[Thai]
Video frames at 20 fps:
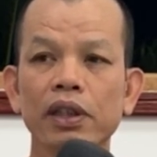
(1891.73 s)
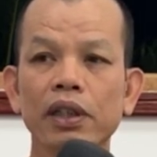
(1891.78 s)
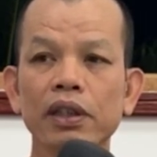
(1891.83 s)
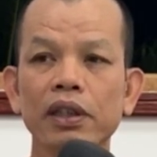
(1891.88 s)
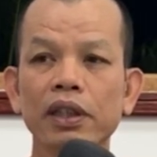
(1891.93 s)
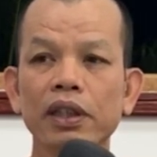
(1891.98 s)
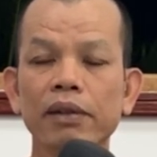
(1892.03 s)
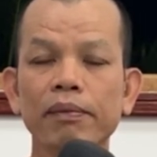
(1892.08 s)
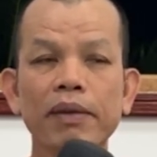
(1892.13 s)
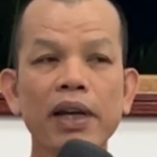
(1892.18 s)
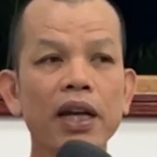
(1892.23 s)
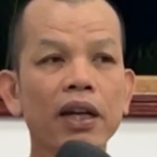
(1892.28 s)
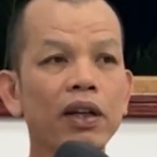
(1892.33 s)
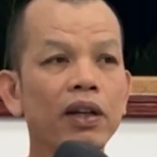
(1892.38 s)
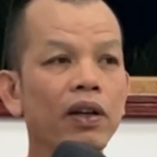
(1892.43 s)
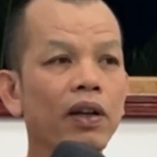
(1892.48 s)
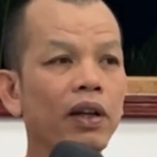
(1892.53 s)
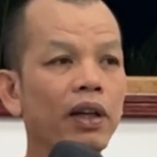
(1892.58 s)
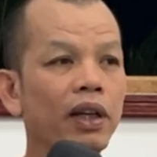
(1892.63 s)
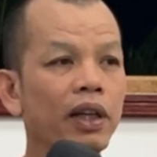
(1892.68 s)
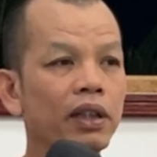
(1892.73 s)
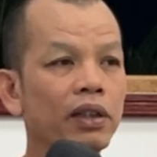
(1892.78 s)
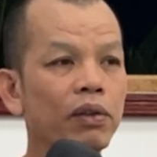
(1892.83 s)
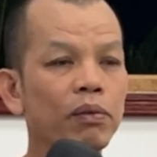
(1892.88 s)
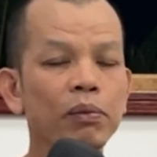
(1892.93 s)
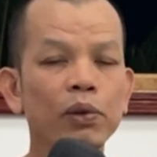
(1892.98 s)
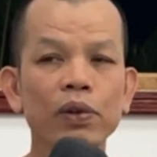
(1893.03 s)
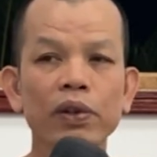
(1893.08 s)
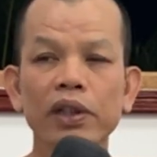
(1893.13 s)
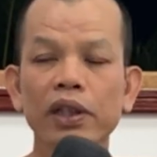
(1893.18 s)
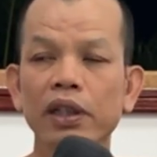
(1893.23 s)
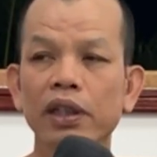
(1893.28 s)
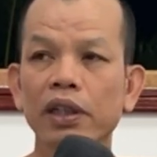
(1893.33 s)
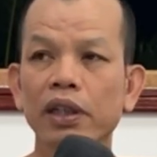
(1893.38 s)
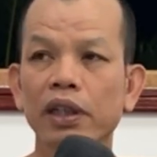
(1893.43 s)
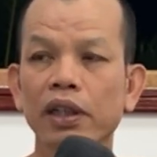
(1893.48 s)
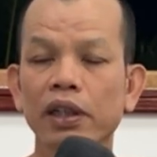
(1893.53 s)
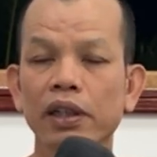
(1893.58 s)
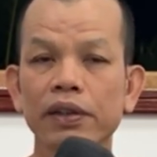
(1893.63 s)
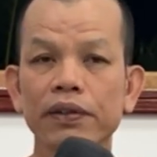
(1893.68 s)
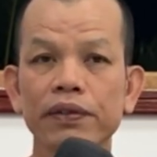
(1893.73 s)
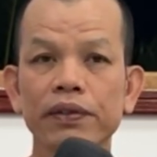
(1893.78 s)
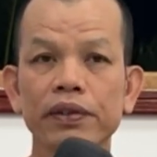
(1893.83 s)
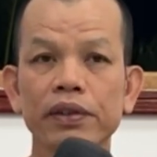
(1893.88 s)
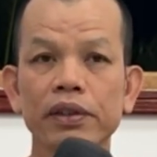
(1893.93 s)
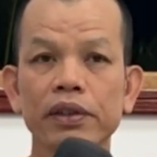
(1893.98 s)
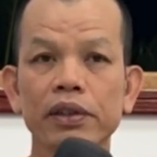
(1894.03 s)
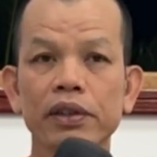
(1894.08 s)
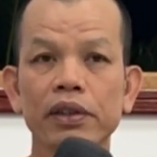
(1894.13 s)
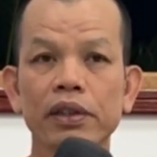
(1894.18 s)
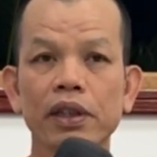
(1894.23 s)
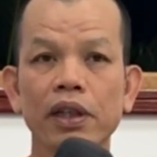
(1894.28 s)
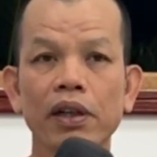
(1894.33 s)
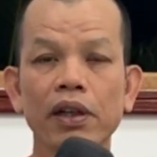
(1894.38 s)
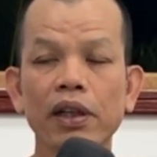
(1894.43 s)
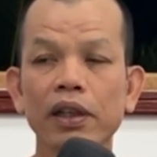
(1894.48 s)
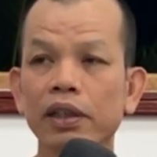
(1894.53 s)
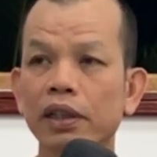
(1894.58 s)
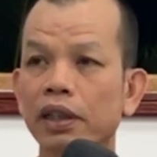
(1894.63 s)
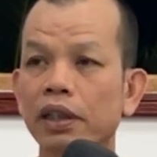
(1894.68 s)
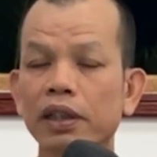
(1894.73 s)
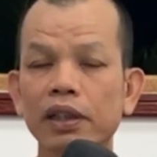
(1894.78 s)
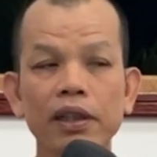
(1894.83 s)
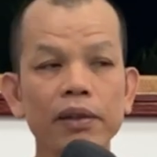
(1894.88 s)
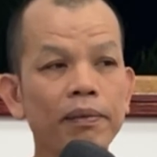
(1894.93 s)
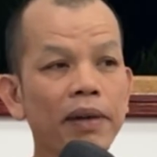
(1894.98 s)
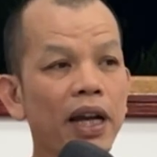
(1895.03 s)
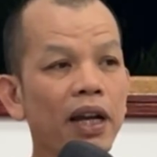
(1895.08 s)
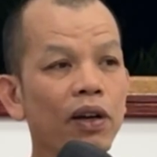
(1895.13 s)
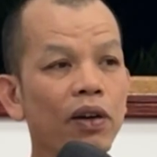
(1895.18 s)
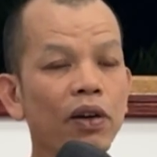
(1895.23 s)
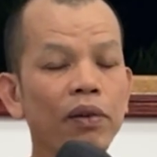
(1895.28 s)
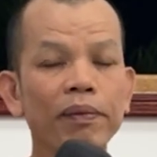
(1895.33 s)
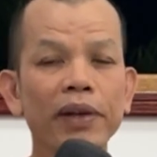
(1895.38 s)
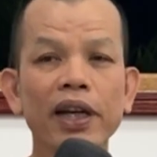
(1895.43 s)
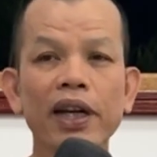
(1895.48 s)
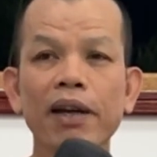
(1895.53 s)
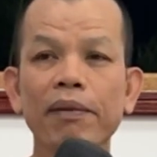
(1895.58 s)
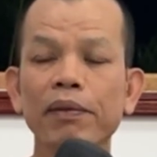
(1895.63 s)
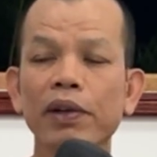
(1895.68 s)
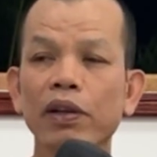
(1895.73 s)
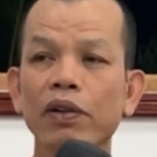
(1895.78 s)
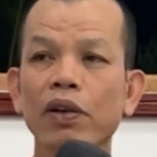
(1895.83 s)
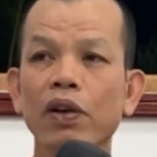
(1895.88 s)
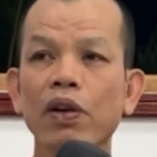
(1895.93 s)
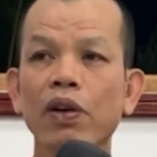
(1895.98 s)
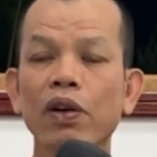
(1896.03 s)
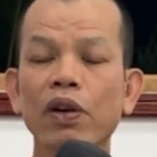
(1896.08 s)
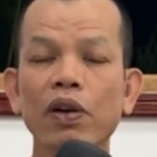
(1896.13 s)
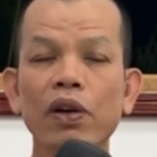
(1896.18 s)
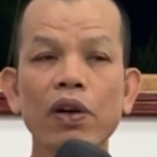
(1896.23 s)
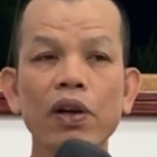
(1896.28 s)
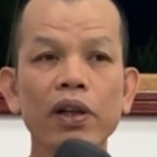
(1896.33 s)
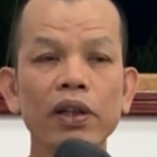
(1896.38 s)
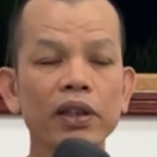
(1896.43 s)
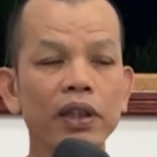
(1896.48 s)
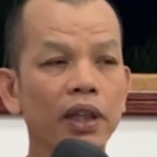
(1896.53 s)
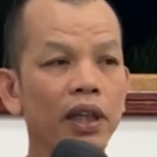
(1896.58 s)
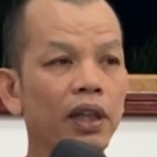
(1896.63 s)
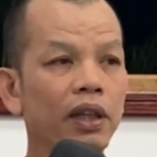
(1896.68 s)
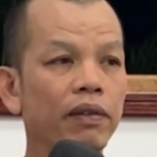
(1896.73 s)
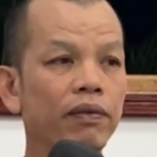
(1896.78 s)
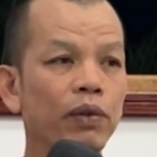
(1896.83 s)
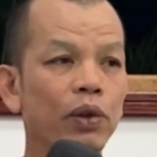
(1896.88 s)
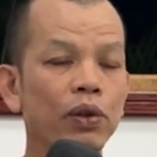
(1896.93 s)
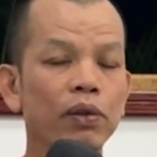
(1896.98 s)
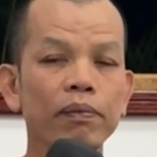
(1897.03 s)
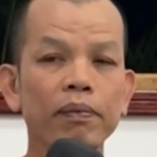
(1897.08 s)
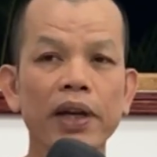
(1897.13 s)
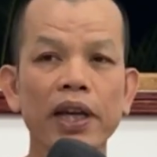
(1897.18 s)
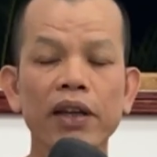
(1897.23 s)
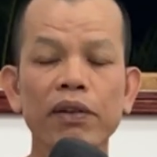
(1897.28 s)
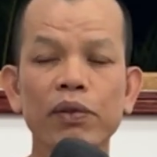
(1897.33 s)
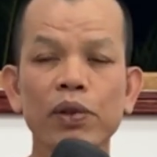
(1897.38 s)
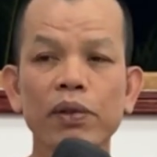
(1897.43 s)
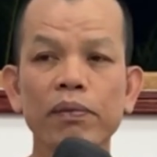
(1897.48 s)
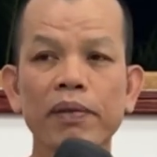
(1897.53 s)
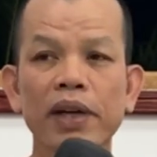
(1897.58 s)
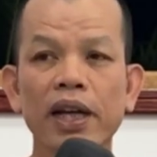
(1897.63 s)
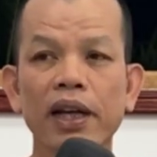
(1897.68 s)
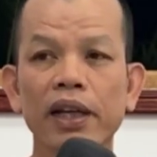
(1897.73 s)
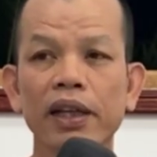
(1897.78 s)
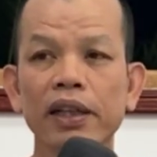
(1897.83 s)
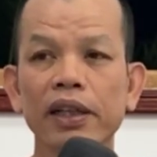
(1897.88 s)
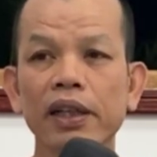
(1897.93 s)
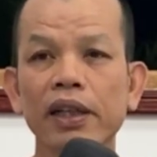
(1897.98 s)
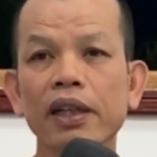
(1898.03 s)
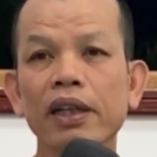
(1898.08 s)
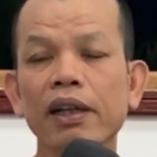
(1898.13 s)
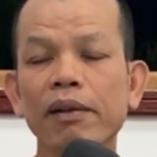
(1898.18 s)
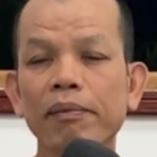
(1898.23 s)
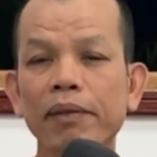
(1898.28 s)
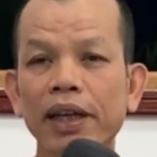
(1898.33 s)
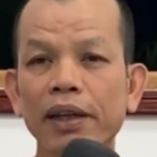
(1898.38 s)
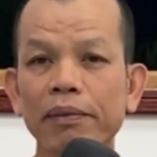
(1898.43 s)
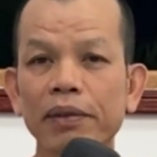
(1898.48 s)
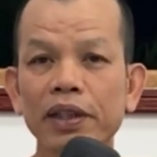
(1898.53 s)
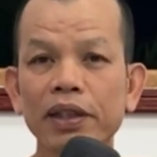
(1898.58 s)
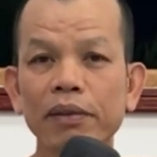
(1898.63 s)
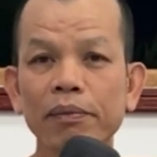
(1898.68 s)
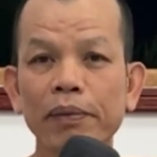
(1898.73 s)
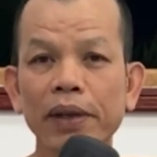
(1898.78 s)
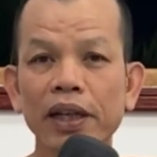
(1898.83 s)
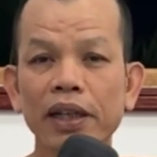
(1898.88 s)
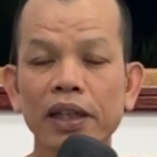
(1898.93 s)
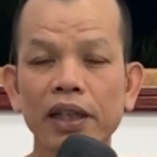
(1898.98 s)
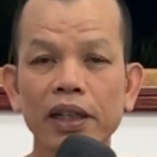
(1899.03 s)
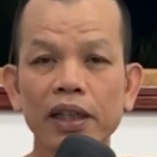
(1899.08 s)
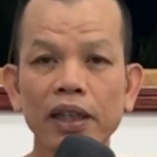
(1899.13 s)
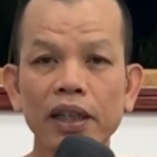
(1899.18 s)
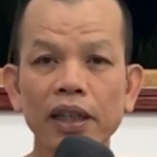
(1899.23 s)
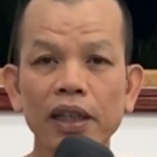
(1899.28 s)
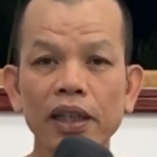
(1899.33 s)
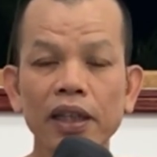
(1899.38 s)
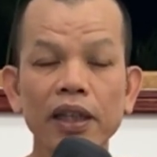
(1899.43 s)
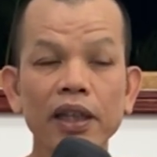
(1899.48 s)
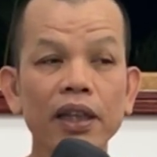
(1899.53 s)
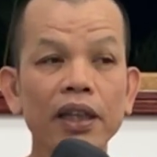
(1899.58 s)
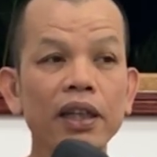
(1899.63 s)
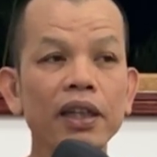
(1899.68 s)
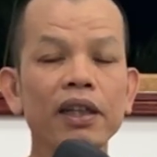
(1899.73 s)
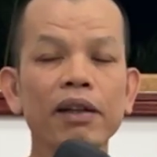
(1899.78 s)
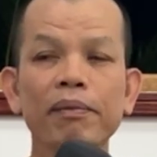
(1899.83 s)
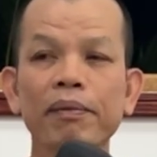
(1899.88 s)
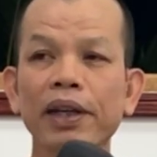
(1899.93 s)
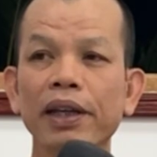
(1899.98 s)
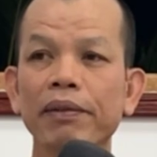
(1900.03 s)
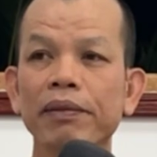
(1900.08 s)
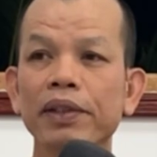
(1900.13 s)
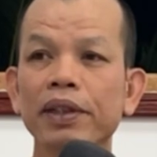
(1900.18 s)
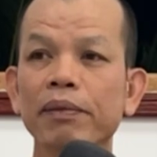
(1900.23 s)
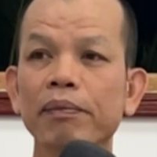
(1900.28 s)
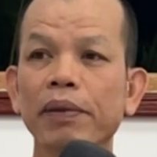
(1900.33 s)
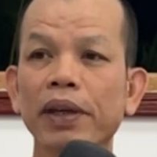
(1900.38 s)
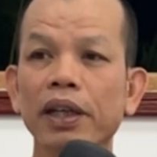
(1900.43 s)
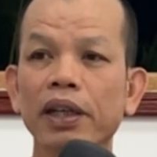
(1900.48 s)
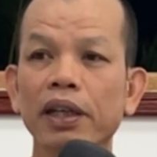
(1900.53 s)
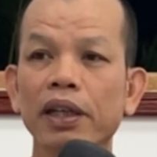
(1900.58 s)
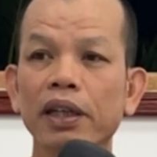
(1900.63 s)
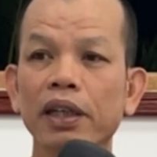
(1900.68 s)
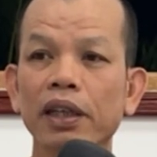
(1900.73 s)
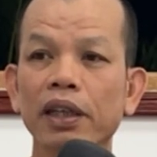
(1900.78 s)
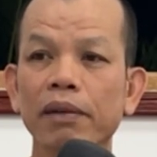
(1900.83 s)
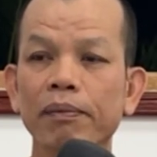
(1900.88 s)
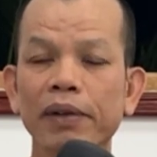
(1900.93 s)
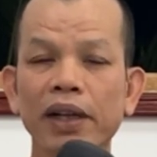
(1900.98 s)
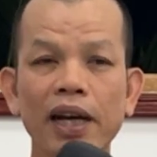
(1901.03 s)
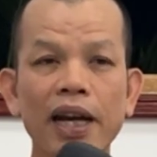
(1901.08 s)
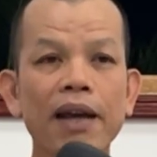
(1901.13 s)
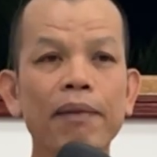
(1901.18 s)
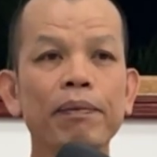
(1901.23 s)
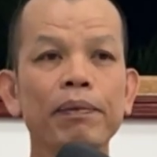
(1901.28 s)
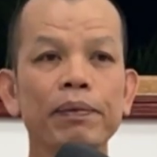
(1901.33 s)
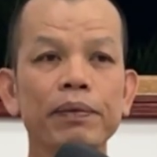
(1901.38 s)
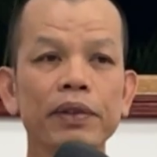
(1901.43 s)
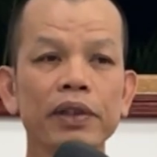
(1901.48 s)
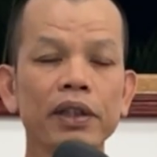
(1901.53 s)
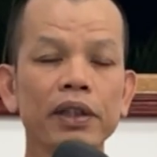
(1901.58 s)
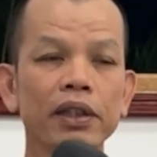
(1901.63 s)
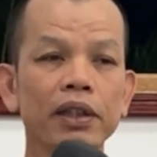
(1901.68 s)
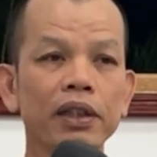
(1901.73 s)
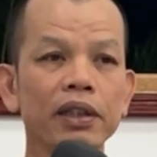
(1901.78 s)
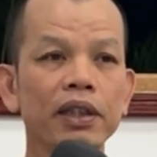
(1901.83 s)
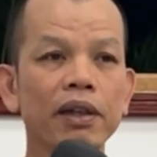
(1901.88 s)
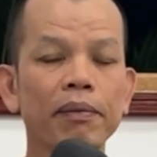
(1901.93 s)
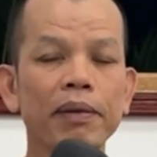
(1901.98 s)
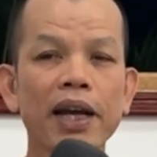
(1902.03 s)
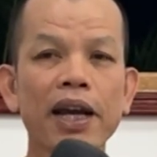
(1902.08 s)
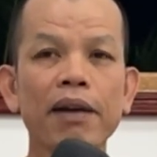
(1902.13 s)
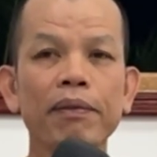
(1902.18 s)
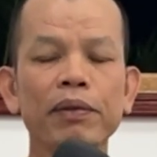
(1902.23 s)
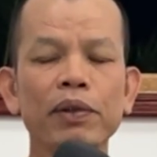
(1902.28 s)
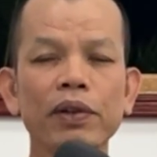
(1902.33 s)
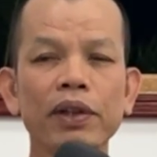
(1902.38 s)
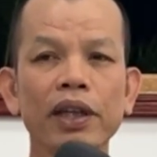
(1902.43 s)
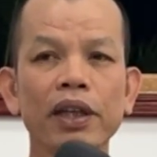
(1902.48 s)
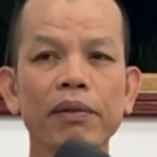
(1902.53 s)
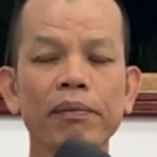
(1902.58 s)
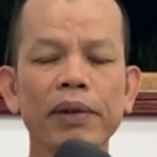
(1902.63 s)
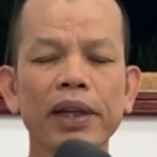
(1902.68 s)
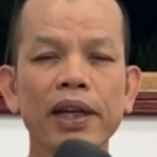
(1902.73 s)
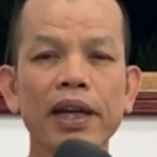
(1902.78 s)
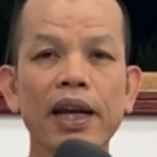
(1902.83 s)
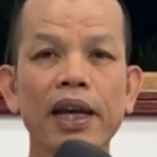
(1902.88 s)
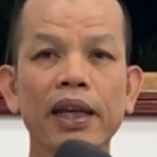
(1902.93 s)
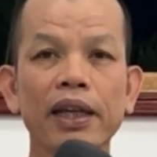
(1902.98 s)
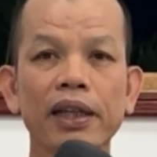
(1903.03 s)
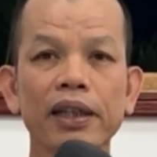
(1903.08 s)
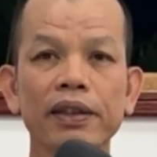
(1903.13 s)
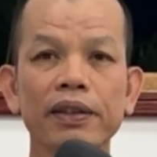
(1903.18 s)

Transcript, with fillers: กลางคืนมาก็นอนได้ชั่วโมงหนึ่งนี่หาแล้วตื่นขึ้นมานอนไม่หลับ แล้วนอนคิดวนไปวนมา ทำไมมันถึงเป็นอย่างนี้ ทำไมมันถึงเป็นอย่างนี้ มันรับสภาพตัวเองไม่ได้